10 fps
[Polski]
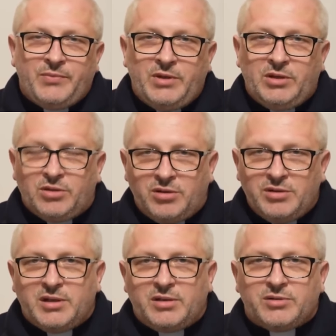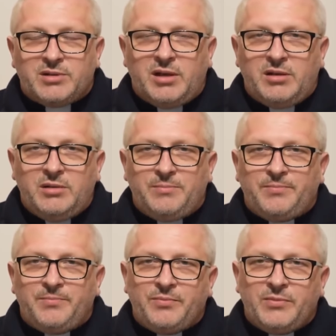nie do końca go znali.
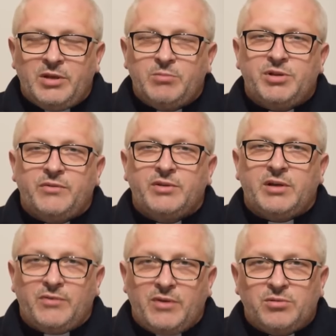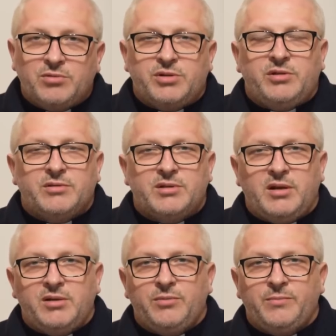Im się wydawało, że go
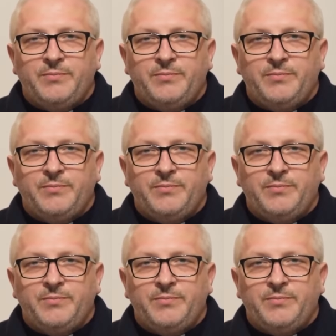znają.